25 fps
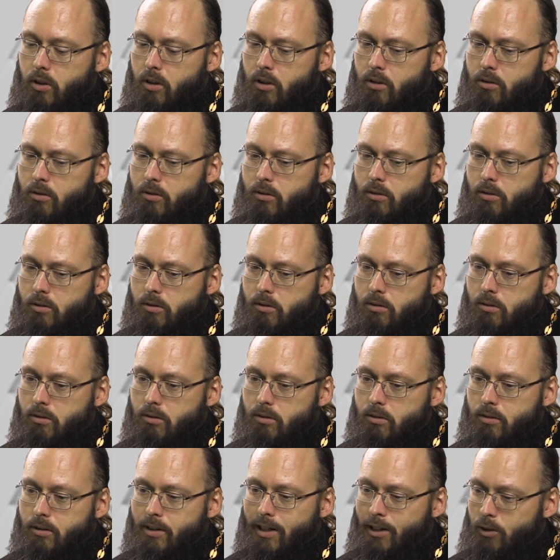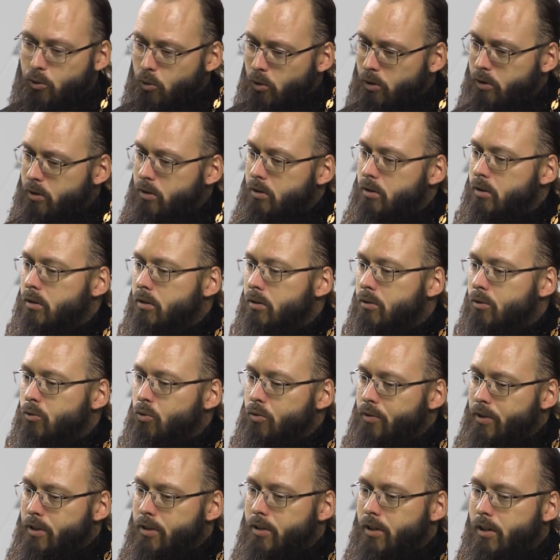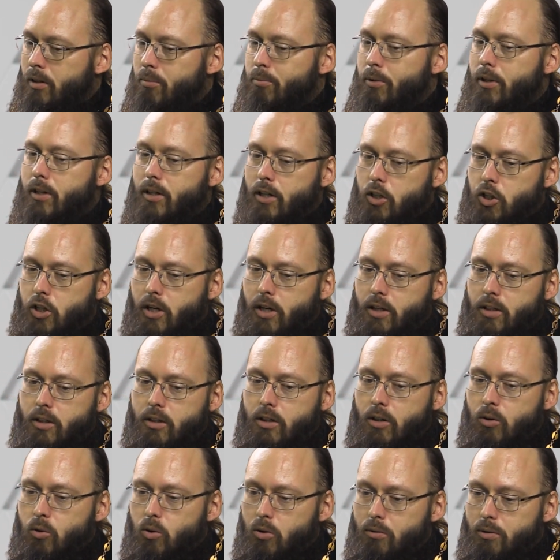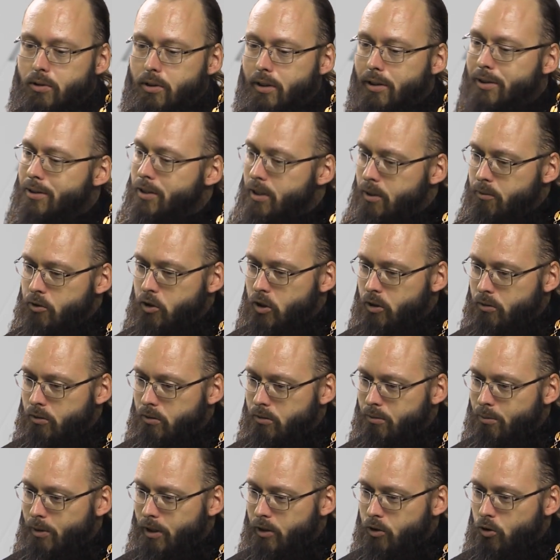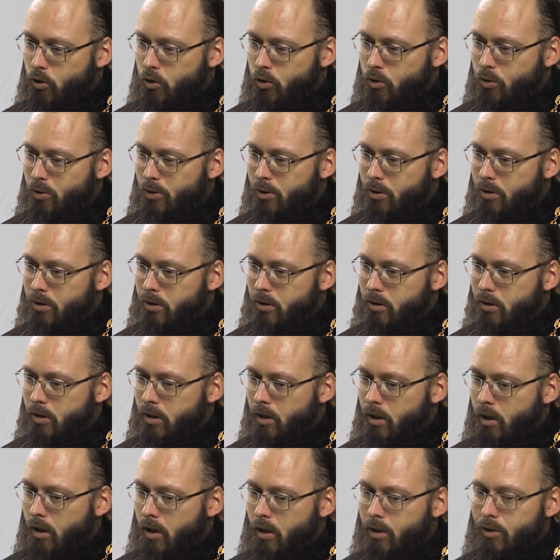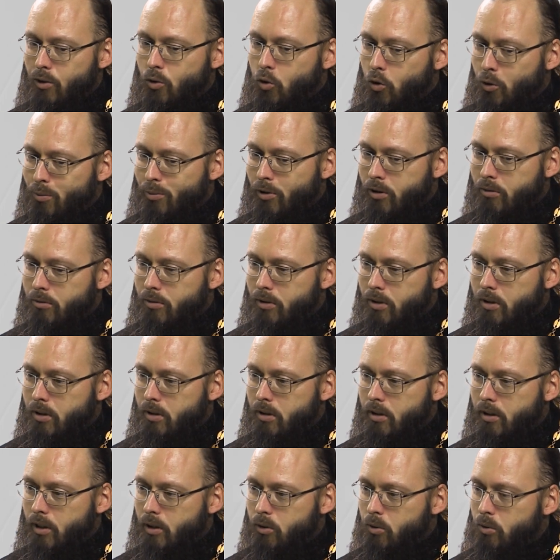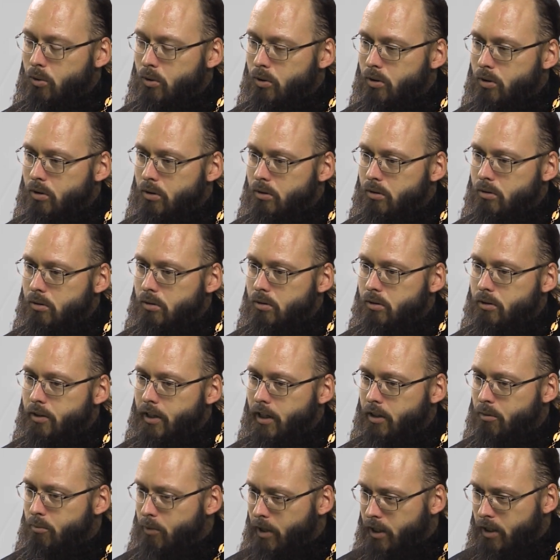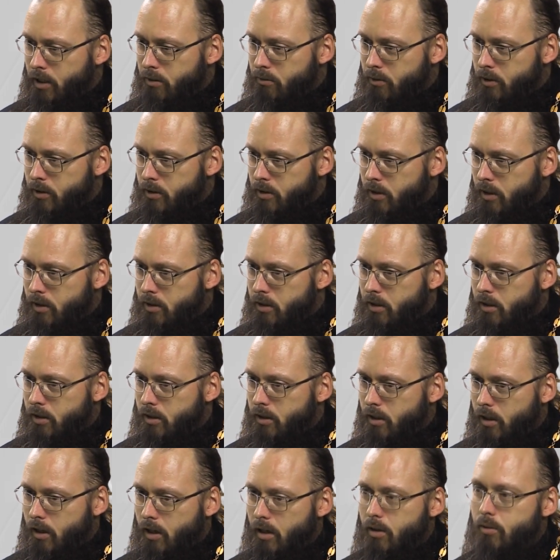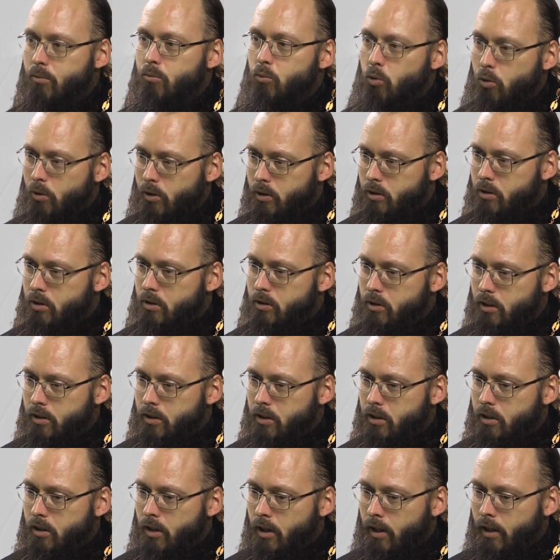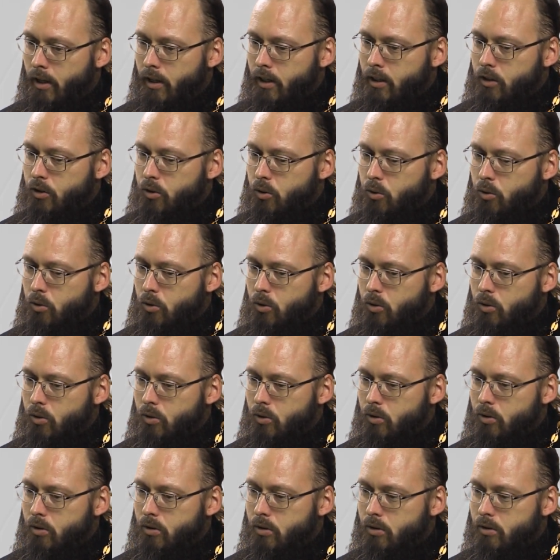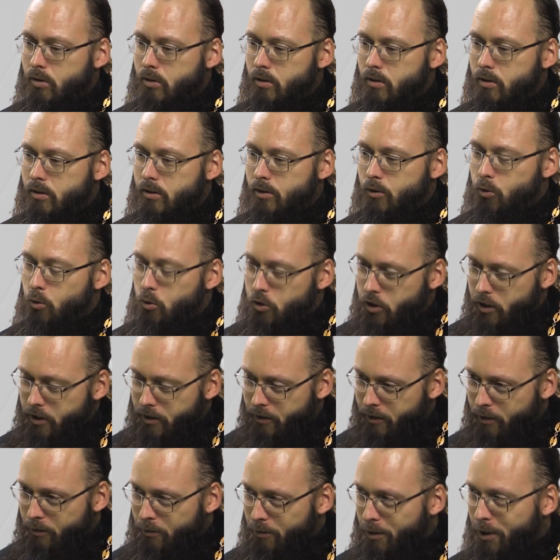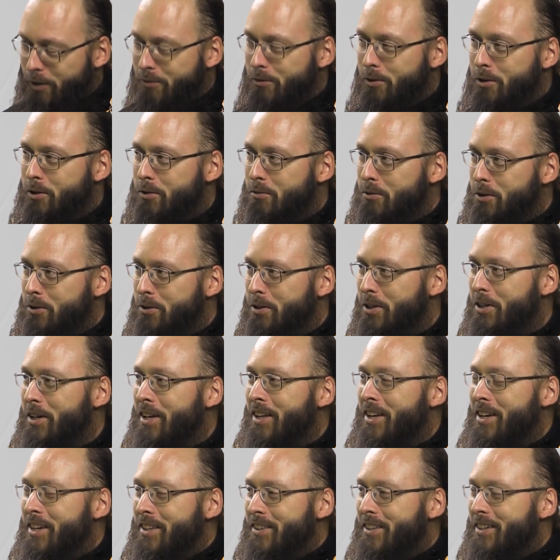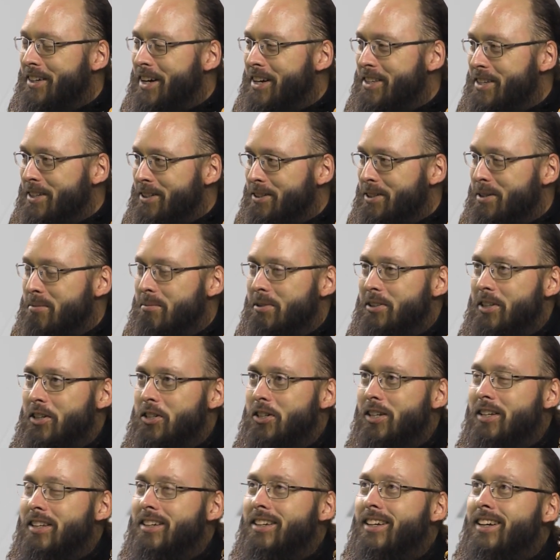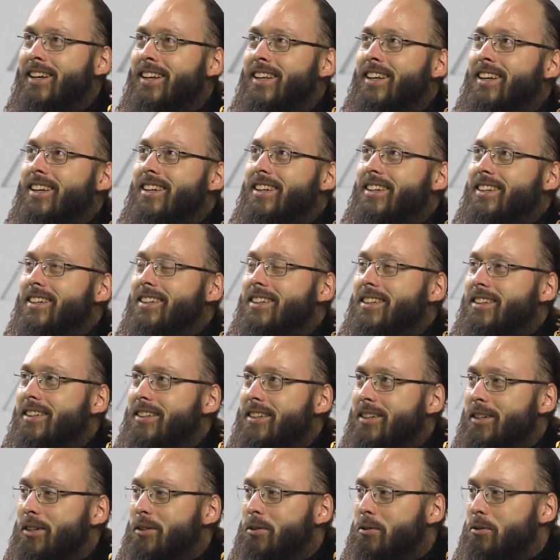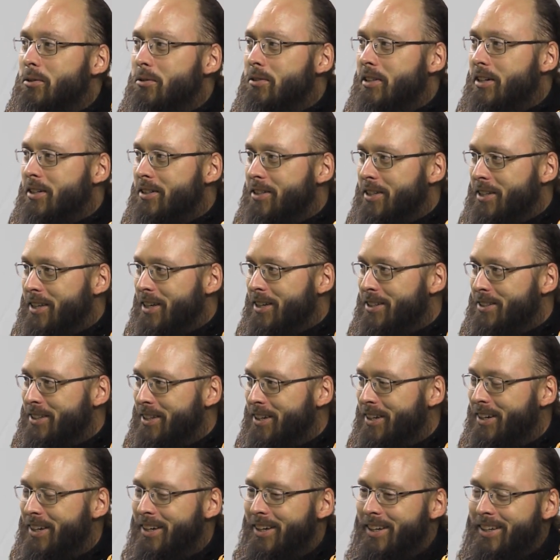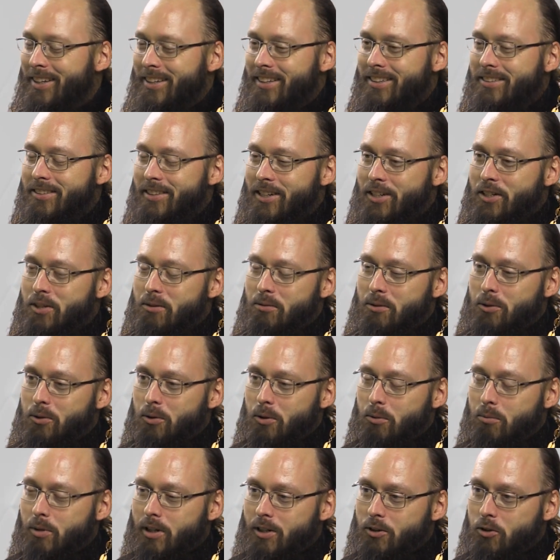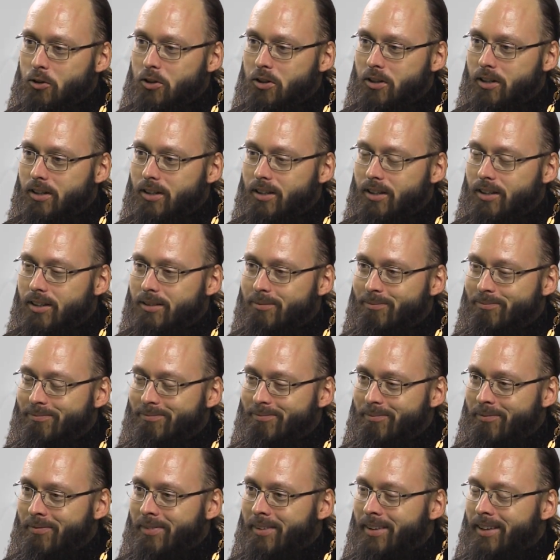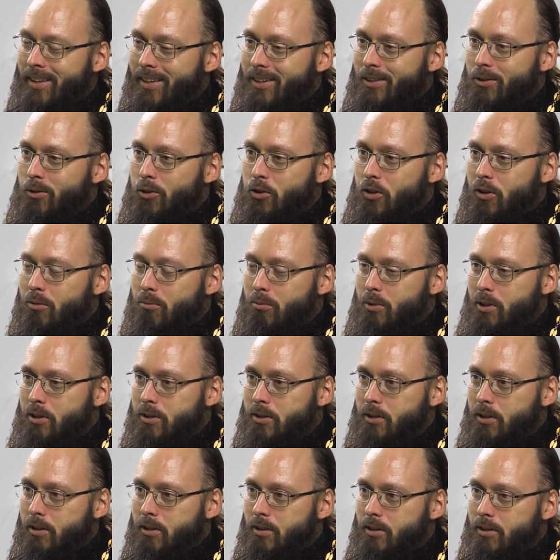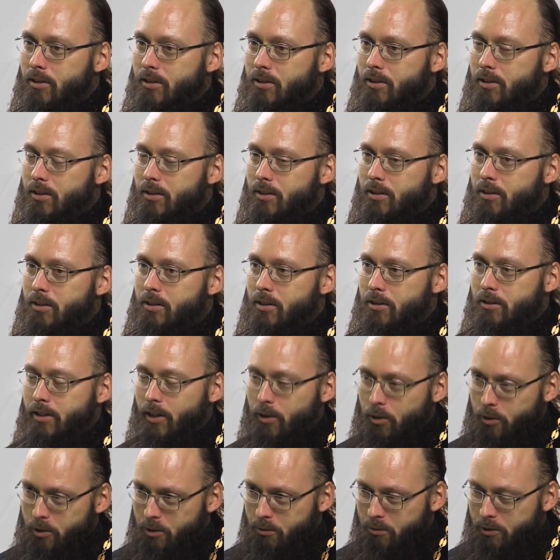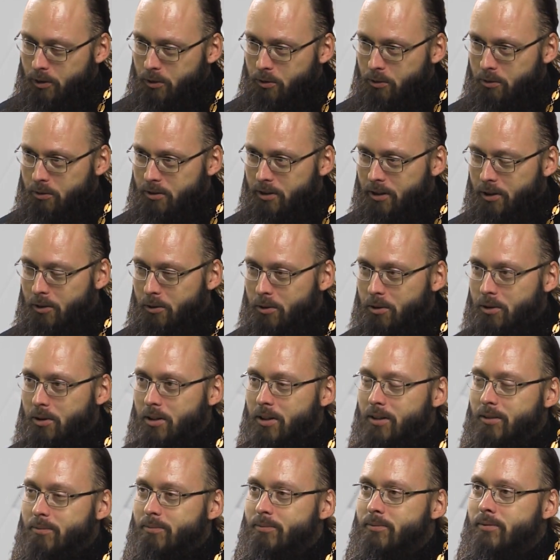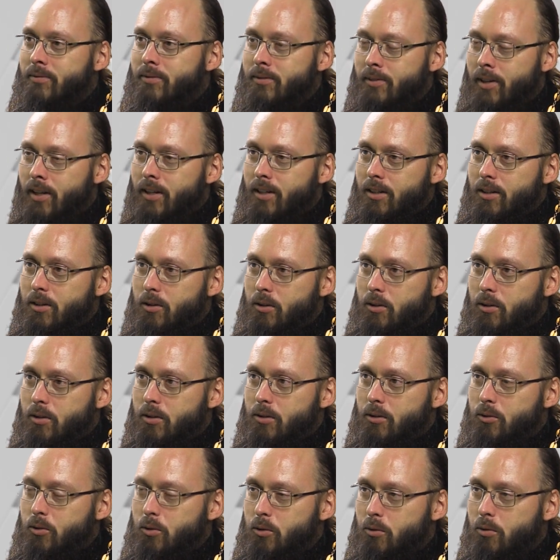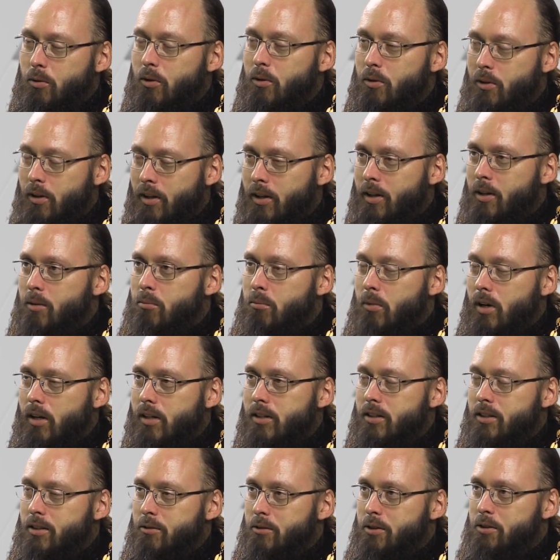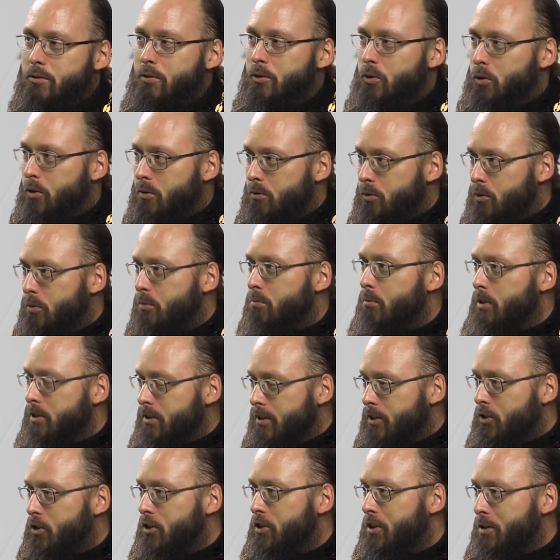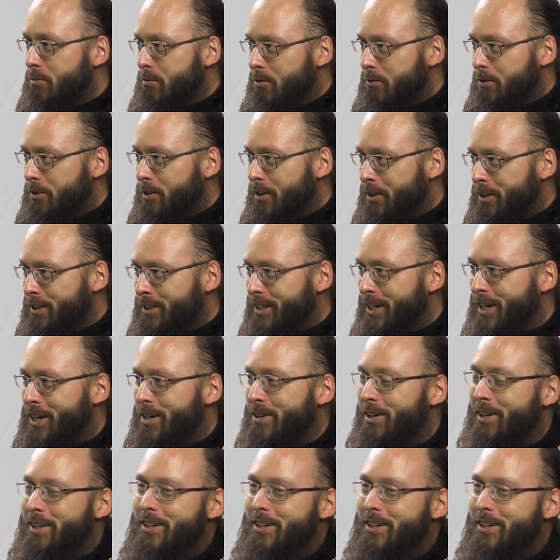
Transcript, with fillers: И как только увидели прихожане какого-то отзывчивого батюшку, доброго, который э, не отмахивается от них, а молится за них, то э, тут же они говорят, вот, вот, наконец-то мы нашли, э, вот у нас есть наш святой батюшка, и очень быстро э, создается вот такой вот ореол Э, ну, маленького святого, ну, местночтимого, так скажем,